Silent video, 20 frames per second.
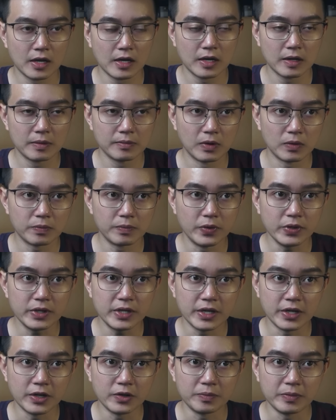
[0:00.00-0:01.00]
Một buổi
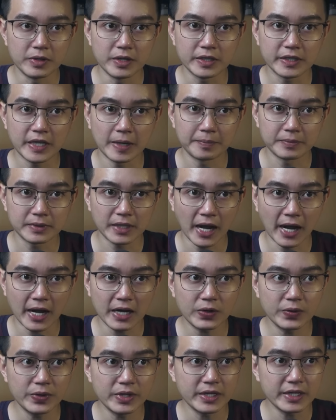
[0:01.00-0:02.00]
chiều mưa tầm tã
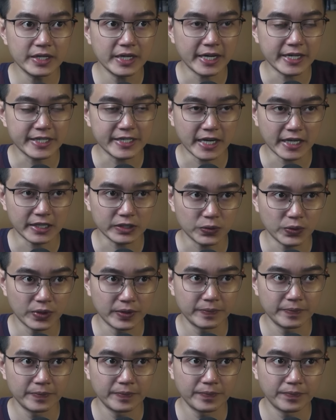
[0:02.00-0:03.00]
của những ngày sang xuân,
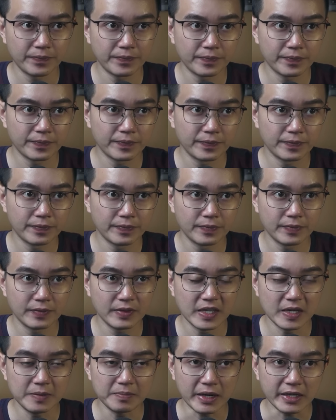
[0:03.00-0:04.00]

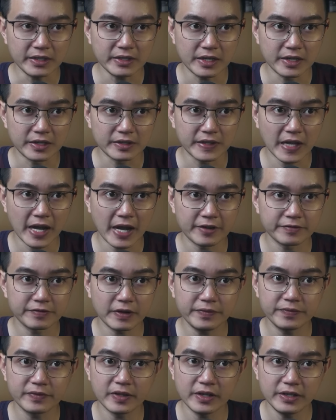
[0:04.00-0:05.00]
những mảnh cờ tang
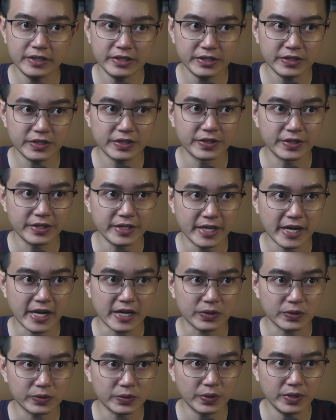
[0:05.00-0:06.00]
phấp phới trước cửa nhà
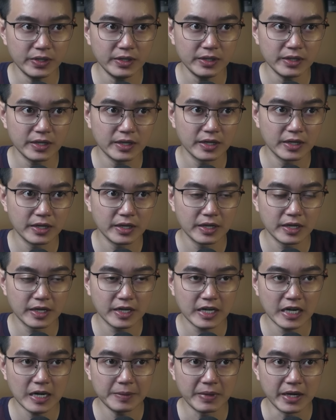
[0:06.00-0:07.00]
của Thúy
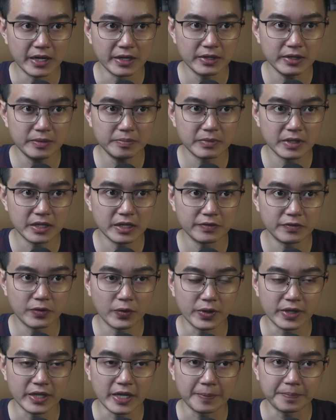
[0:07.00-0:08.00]
đã bị nước mưa
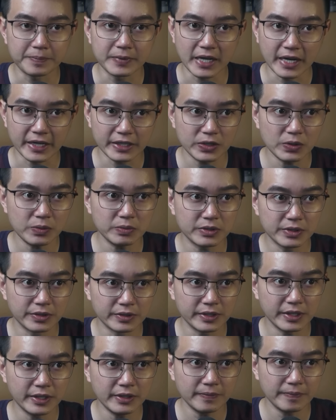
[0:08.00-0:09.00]
vùi dập chẳng chút thương
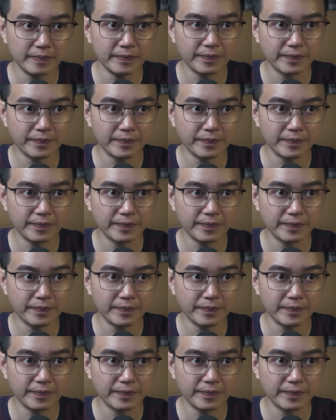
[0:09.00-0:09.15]
tiếc.